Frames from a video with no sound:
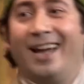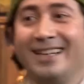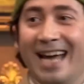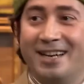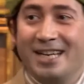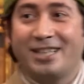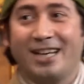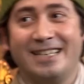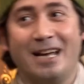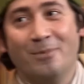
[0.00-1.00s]
He, ya ne
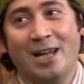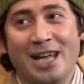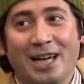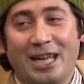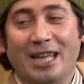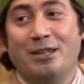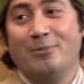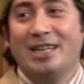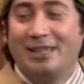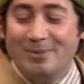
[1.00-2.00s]
çıkacağım?
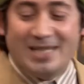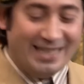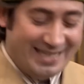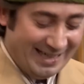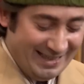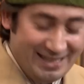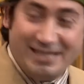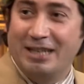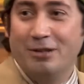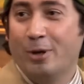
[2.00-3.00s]
Kendim girdim zaten.
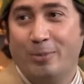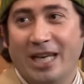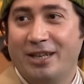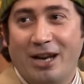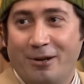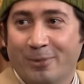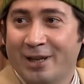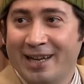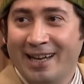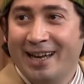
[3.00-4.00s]
İstediğim gibi de girerim.